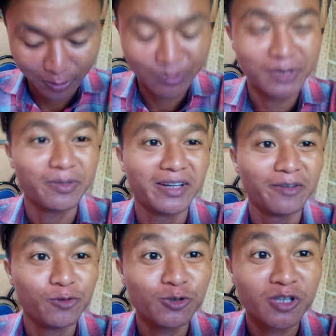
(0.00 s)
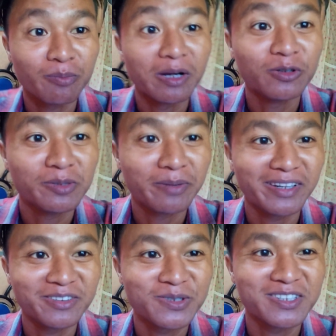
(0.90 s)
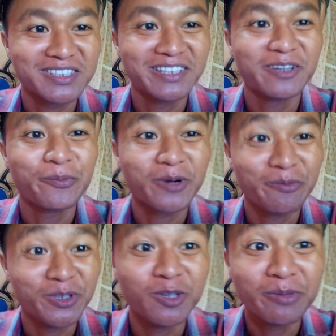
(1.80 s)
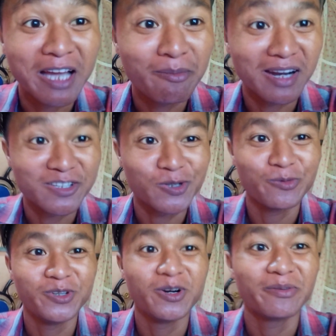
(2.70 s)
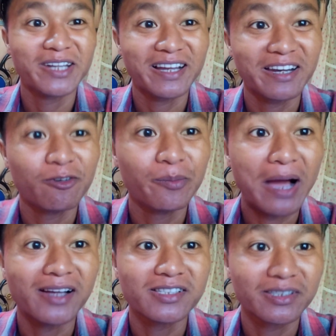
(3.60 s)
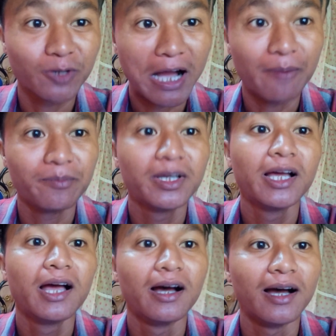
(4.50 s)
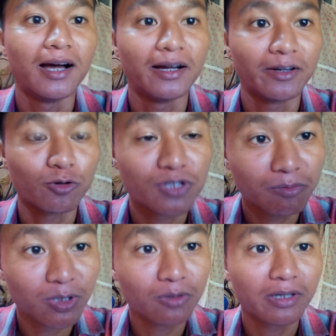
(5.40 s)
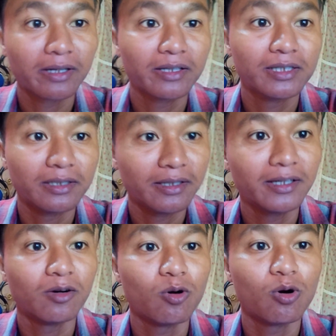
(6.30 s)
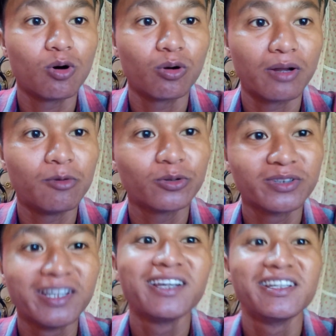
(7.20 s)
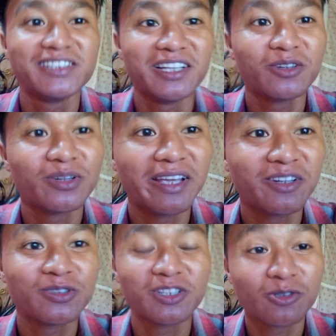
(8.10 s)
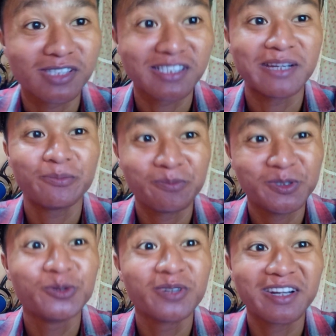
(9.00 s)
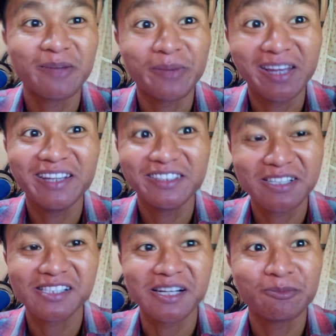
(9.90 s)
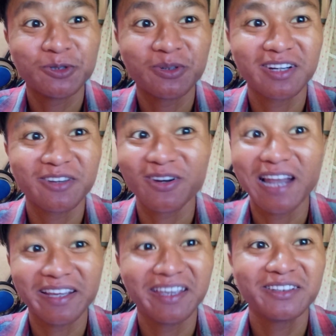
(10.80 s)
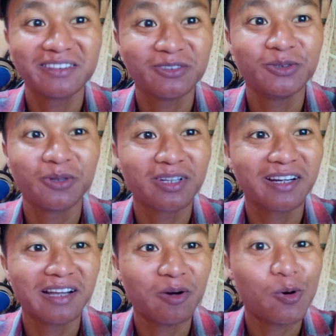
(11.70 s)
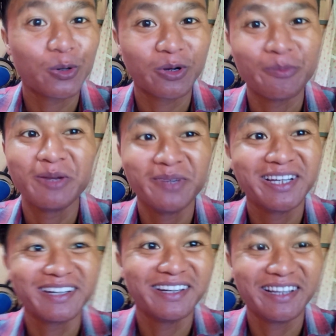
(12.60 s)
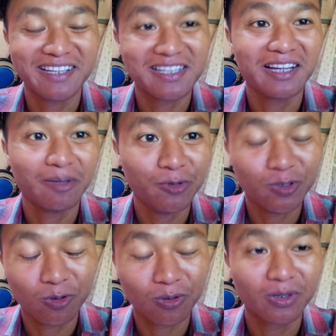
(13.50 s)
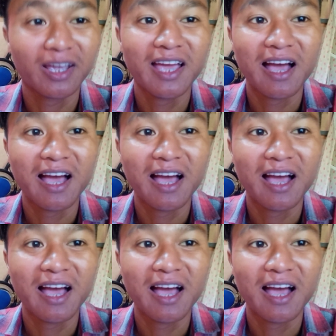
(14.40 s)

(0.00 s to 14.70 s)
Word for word: तुमसे मैंने व्यूज़ को पलंग जो फान कसन से है पलम वीडियो बनाए माला सो वीडियो आप ठाक तो आज हम रोस्टिंग वीडियो करके जाते हैं और आप लोग चैनल को नया तो चैनल को सब्सक्राइब जरूर करना पहले सब्सक्राइब जरूर करना और लाइक जरूर करना और कमेंट भी कर लेना कैसे लगा वीडियो और